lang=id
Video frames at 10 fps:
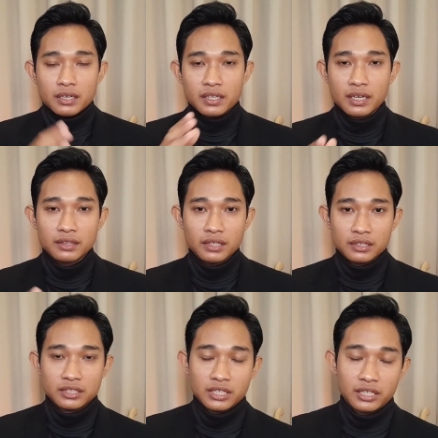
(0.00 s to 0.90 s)
dengan
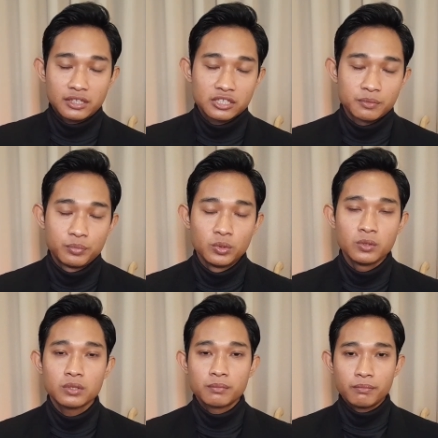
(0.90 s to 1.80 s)
tata cara
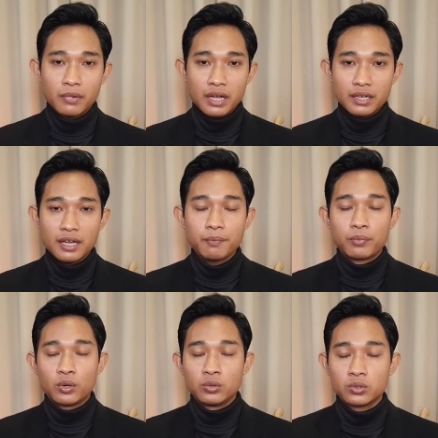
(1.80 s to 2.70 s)
tersebut, maka
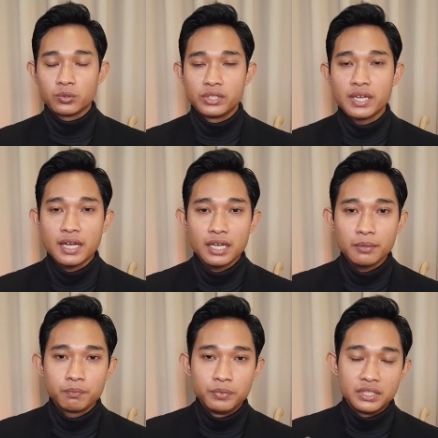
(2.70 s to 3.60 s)

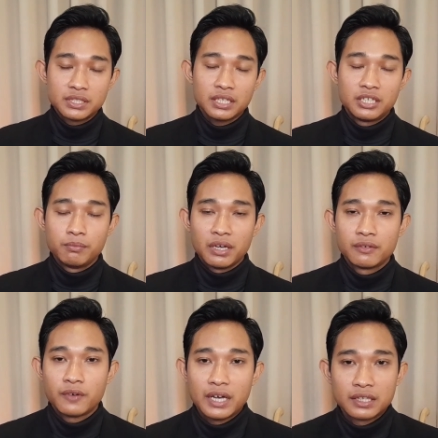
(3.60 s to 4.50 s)
beruntungnya bisa
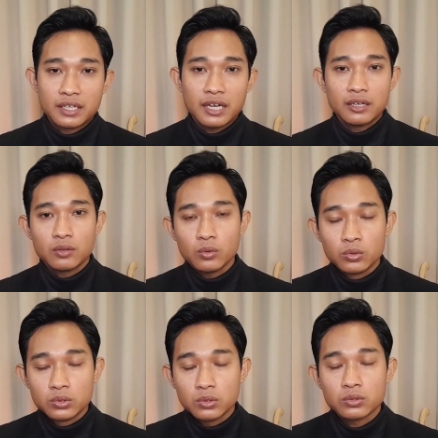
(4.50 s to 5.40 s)
dimanfaatkan
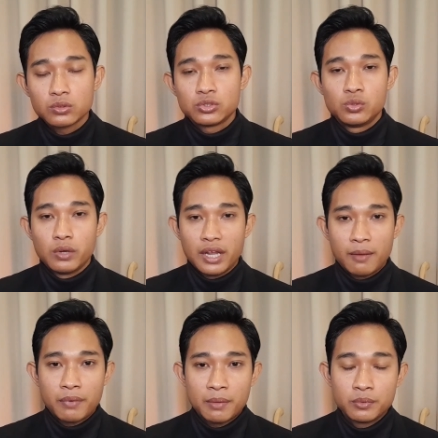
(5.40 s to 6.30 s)
untuk tujuan
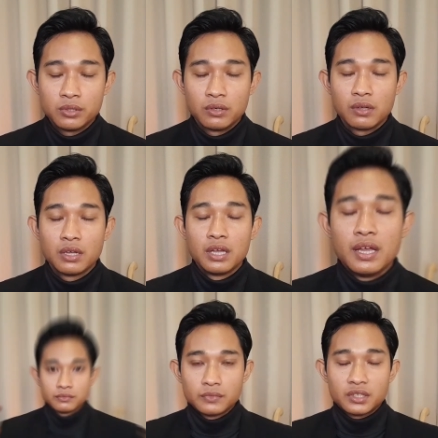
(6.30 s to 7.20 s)
apapun,
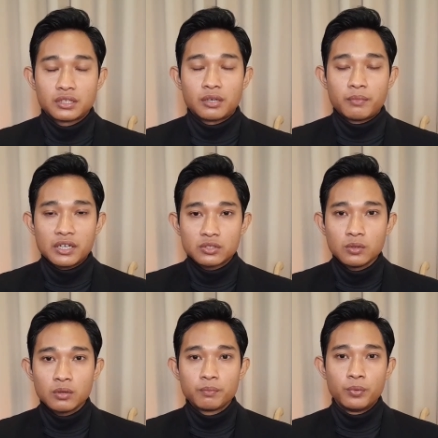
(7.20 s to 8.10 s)

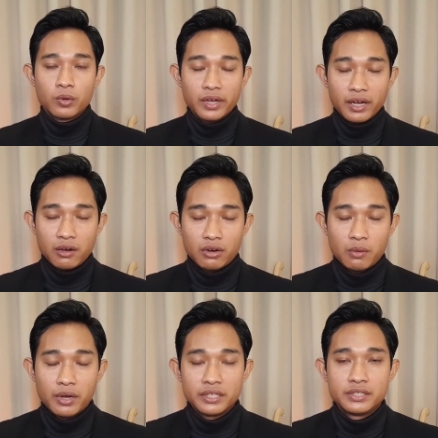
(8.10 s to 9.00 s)
termasuk buka aura
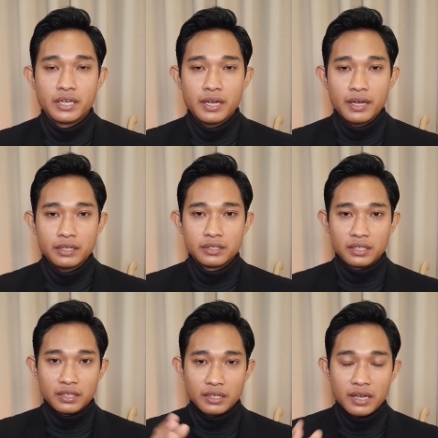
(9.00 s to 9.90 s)
wajah
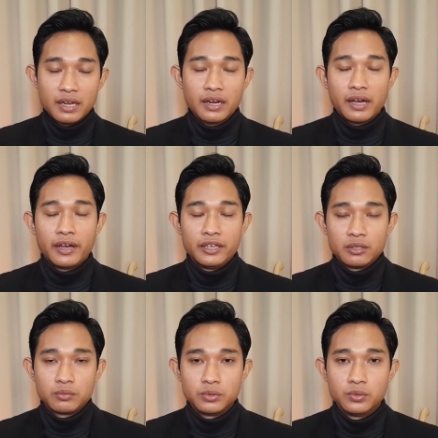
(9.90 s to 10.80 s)
dengan
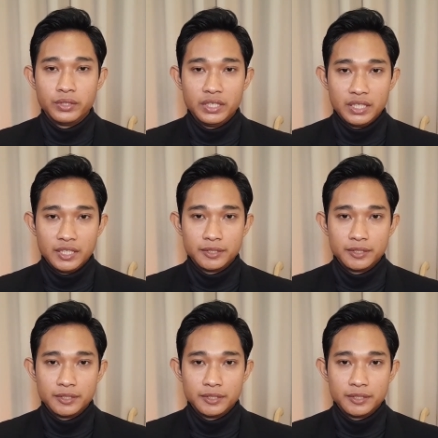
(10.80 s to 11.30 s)
air wudhu ini.